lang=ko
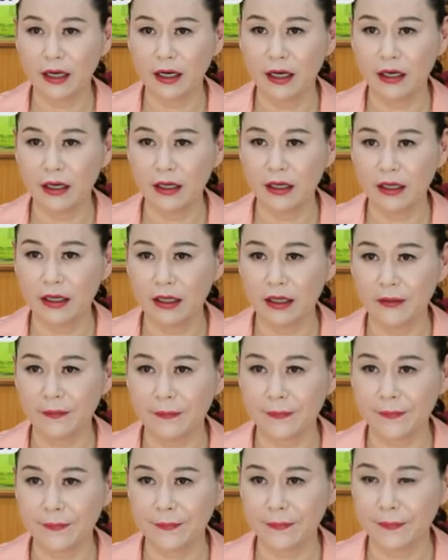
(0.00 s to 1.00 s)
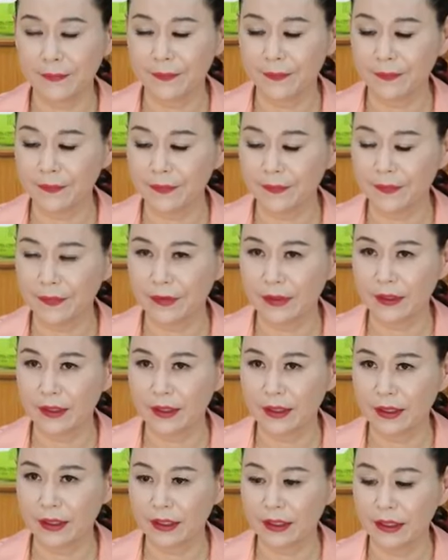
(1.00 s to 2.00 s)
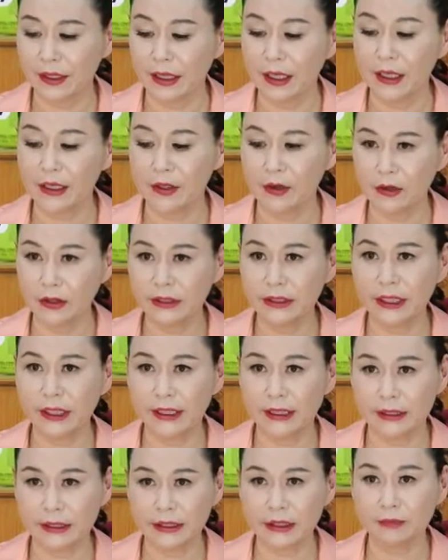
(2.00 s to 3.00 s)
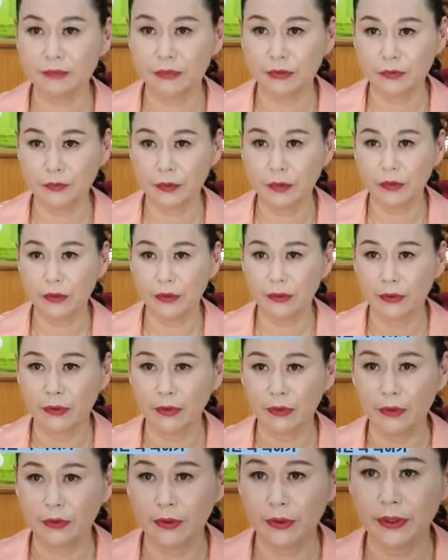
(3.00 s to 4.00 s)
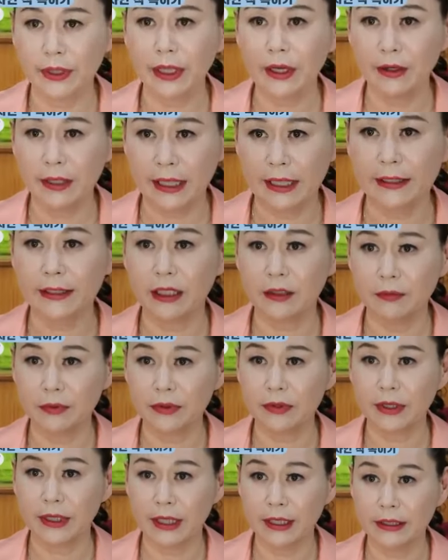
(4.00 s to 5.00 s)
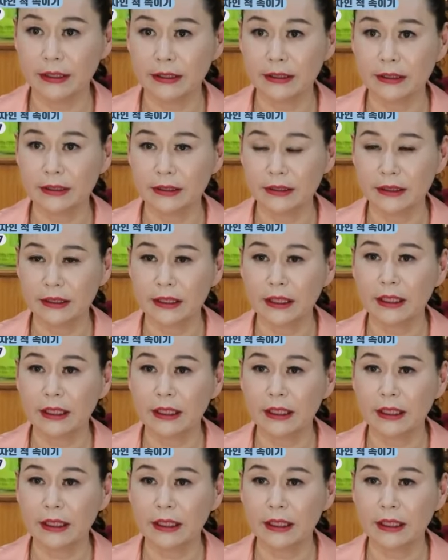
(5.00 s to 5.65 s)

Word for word: 어? 응? 형제, 일신, 부모 태어날 때부터 얘는